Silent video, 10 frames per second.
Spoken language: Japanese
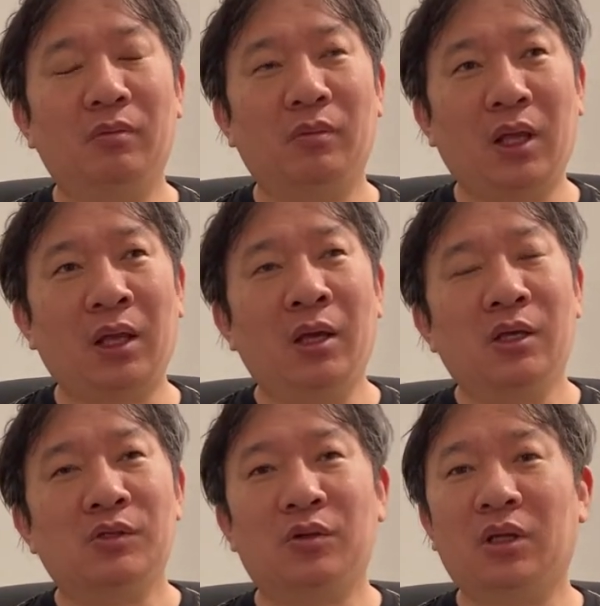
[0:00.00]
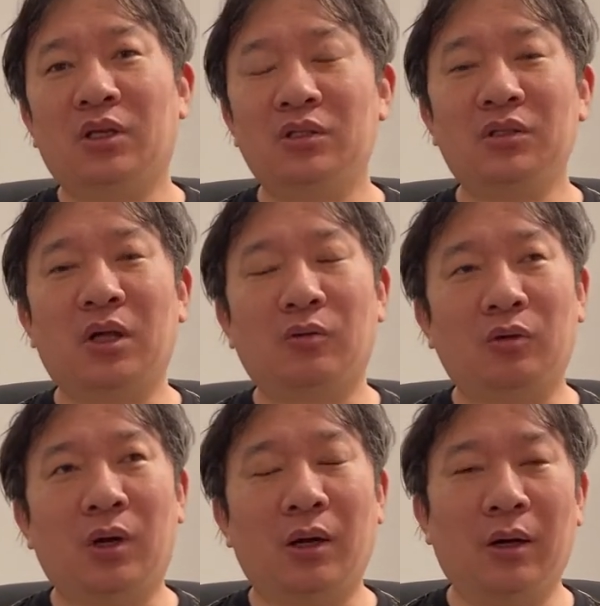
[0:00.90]
で、それで気づいたこ
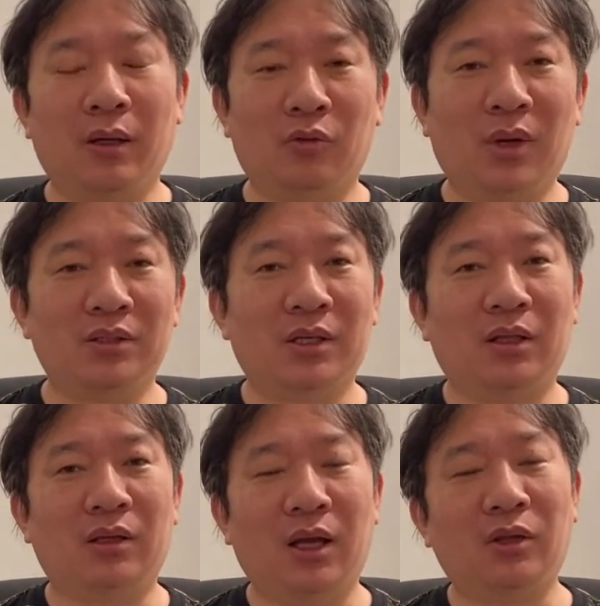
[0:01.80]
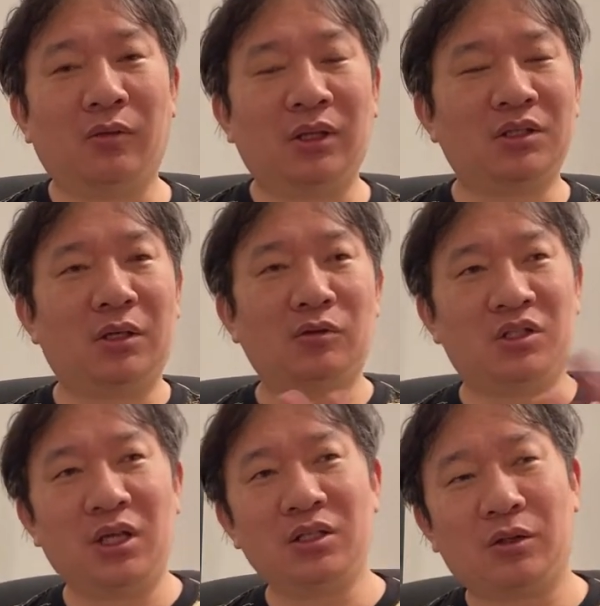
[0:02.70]
とが、あの、まずあって、あと私、あの、
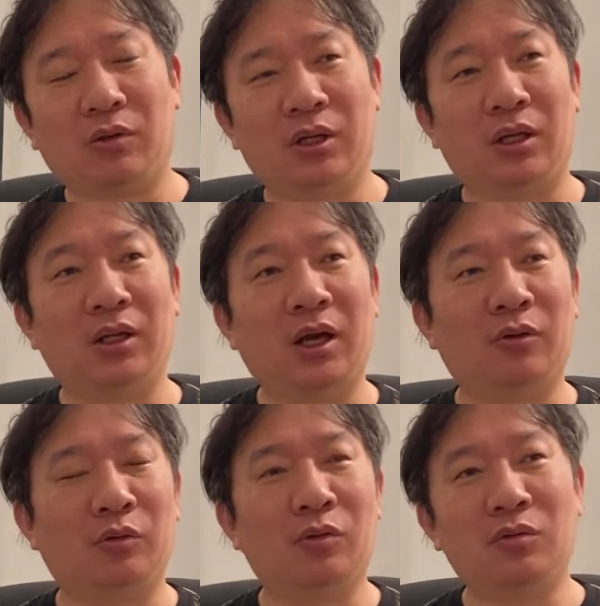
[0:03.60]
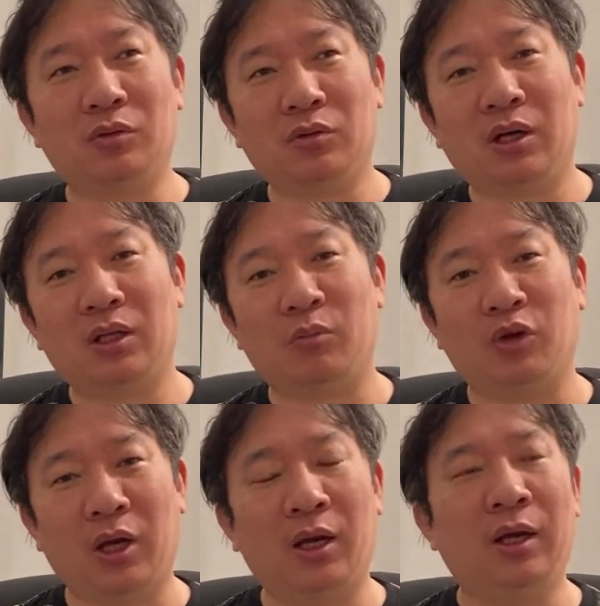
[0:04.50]
自転車とかでね、あの、鈍行とかで
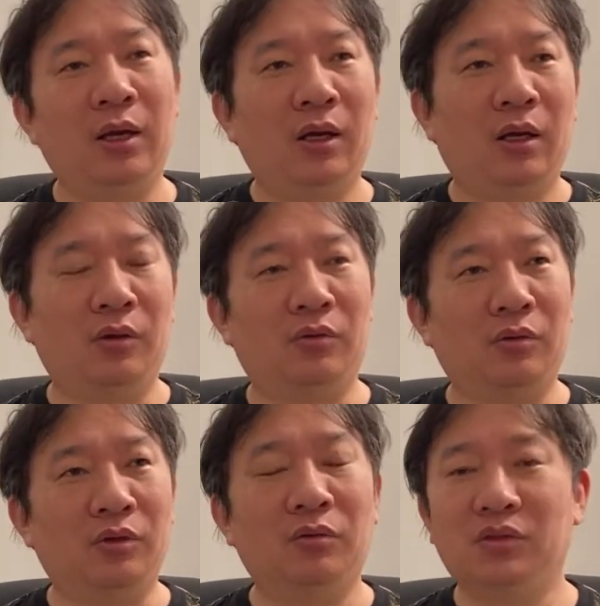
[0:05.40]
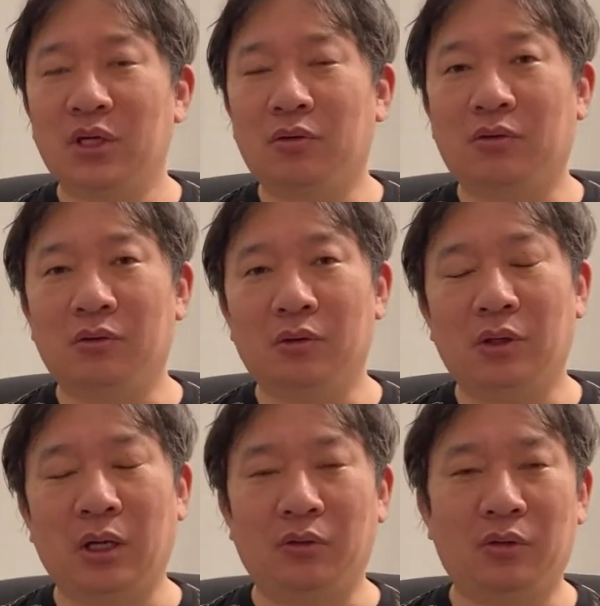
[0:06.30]
もね、あの、日本全国、
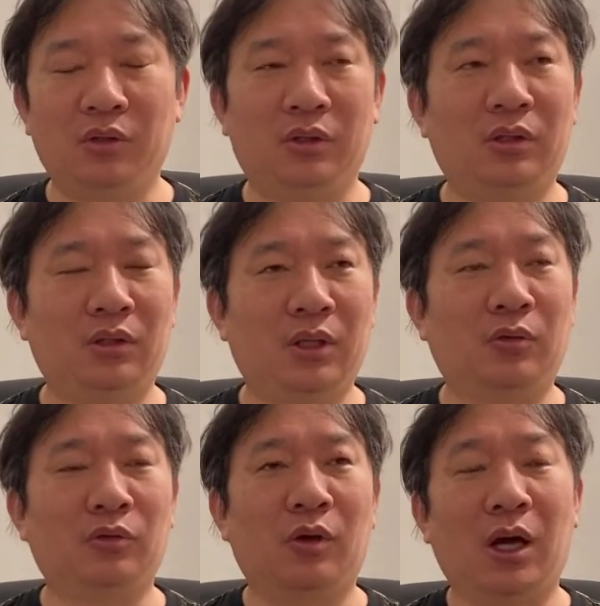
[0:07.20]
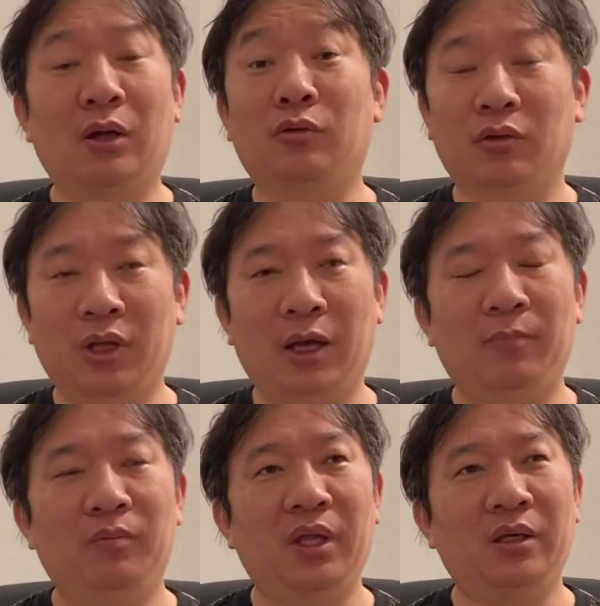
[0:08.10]
あの、行ったことがあるので、
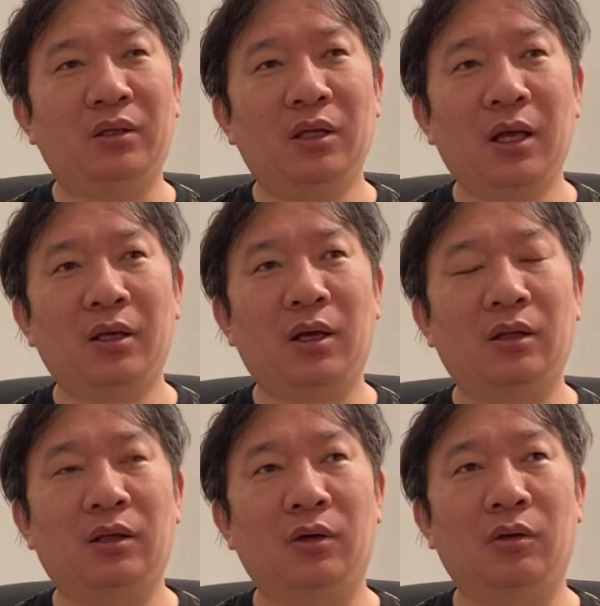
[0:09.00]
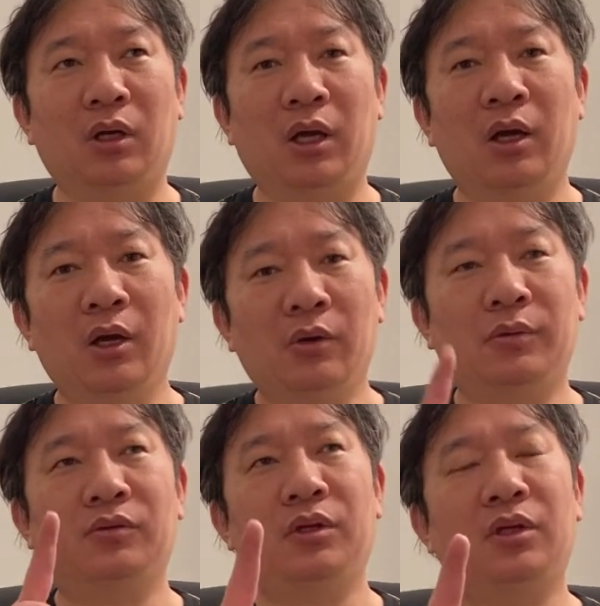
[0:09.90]
で、行ってない県っていうのはね、
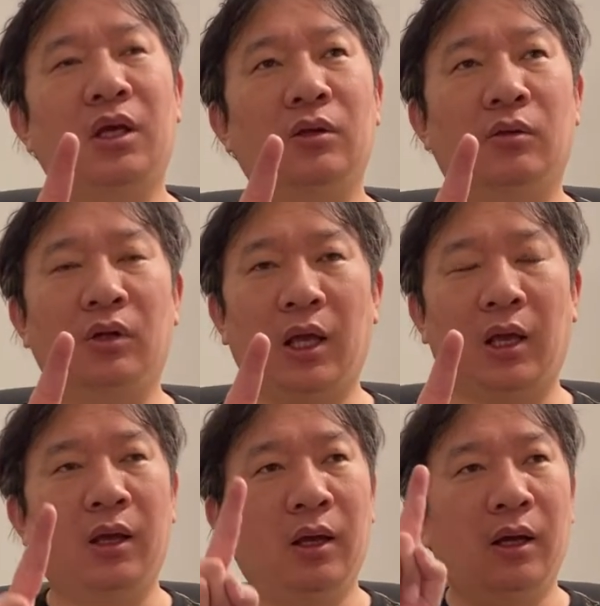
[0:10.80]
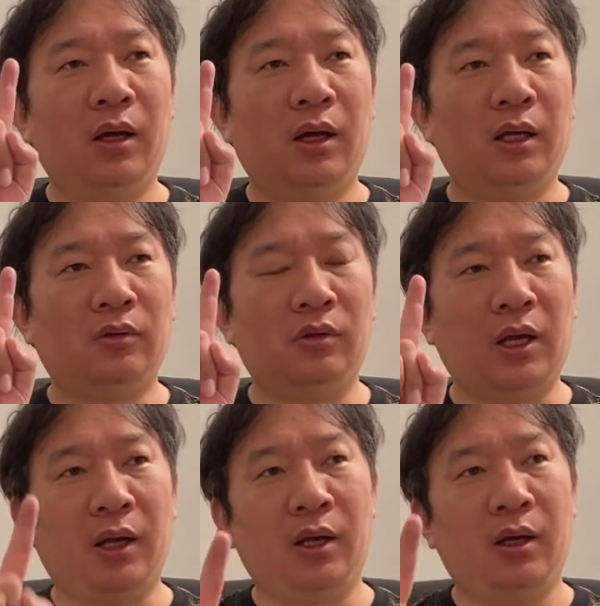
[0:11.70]
福井県とね、あと
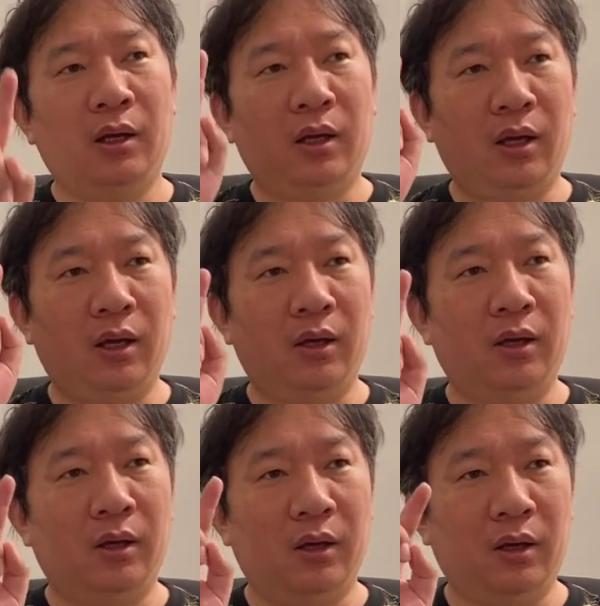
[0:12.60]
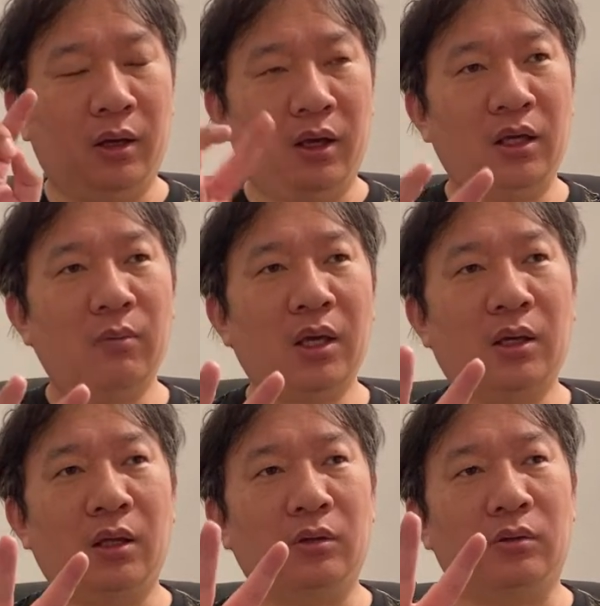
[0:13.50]
ね、えー、愛媛
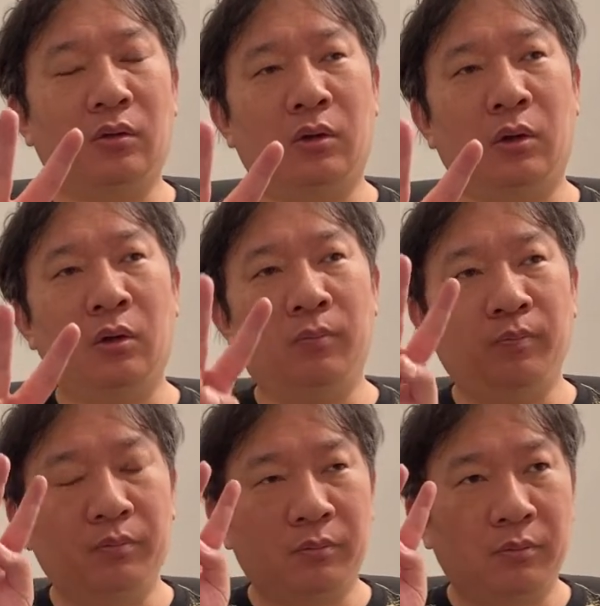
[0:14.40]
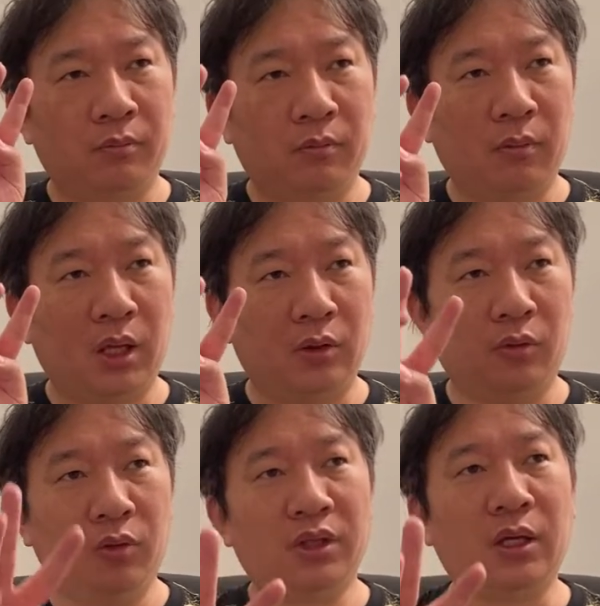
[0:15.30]
県と、えっ、ー、と、
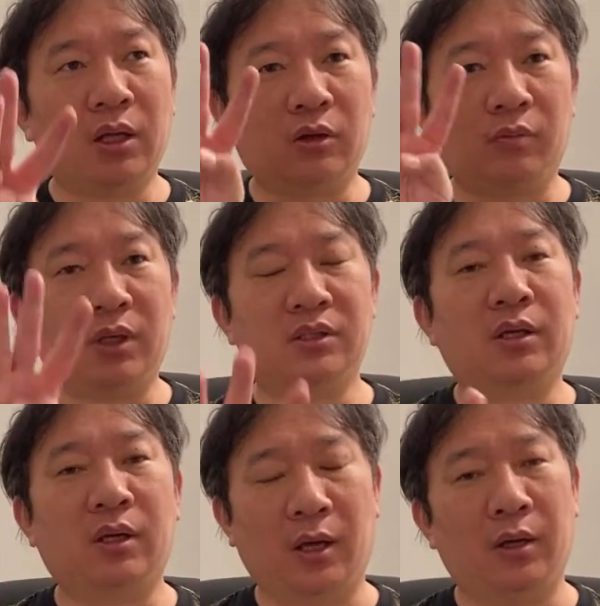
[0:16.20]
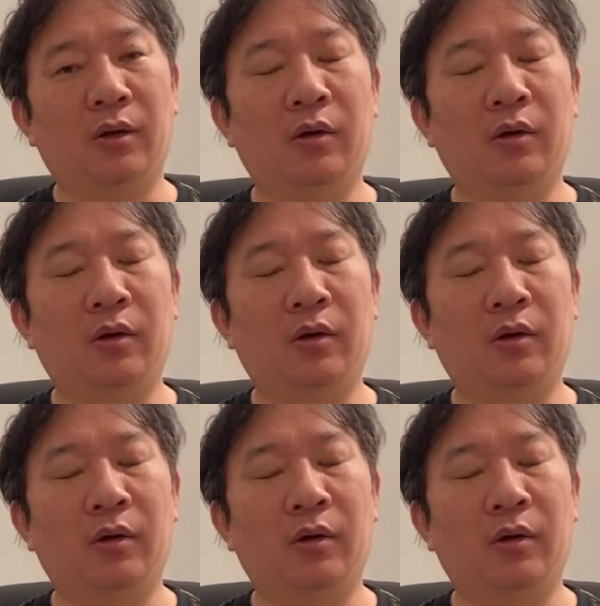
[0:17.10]
大分県と宮崎県。